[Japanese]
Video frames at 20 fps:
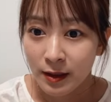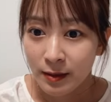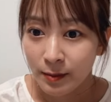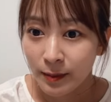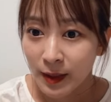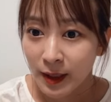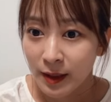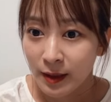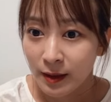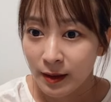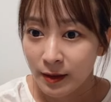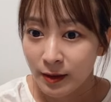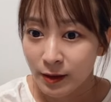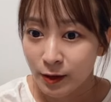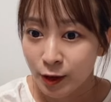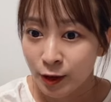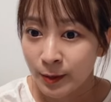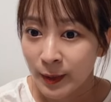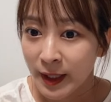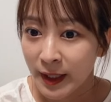ま
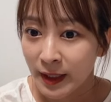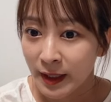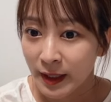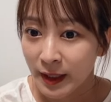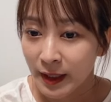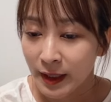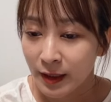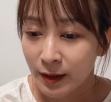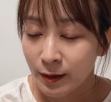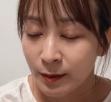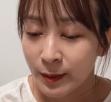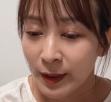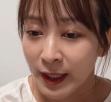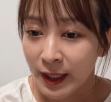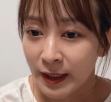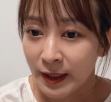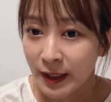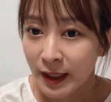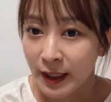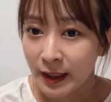あ埋まり埋ま
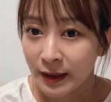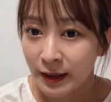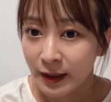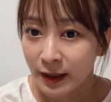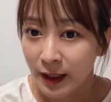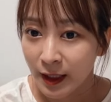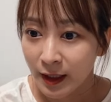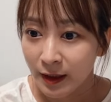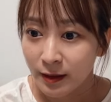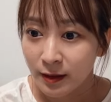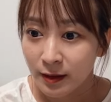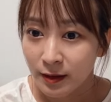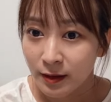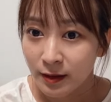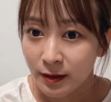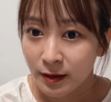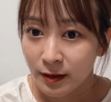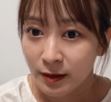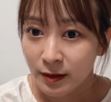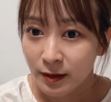らなかったら
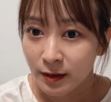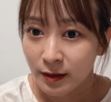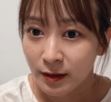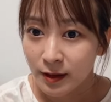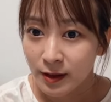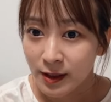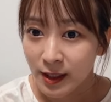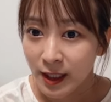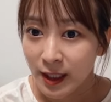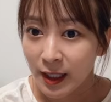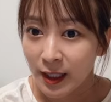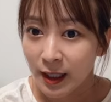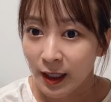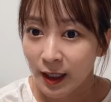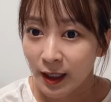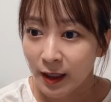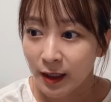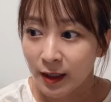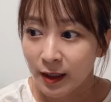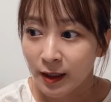席が